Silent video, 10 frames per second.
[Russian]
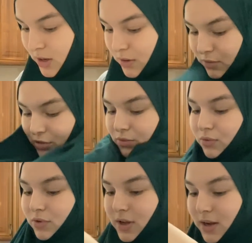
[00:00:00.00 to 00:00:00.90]
Очень
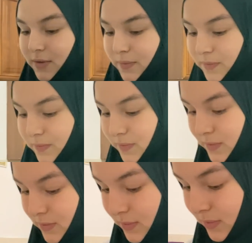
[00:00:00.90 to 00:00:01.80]
крутая.
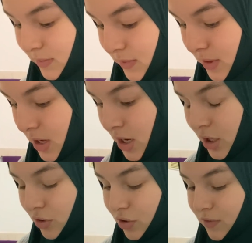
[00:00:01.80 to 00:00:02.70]

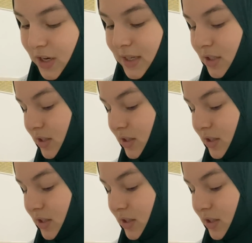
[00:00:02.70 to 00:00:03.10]
Тоже в разных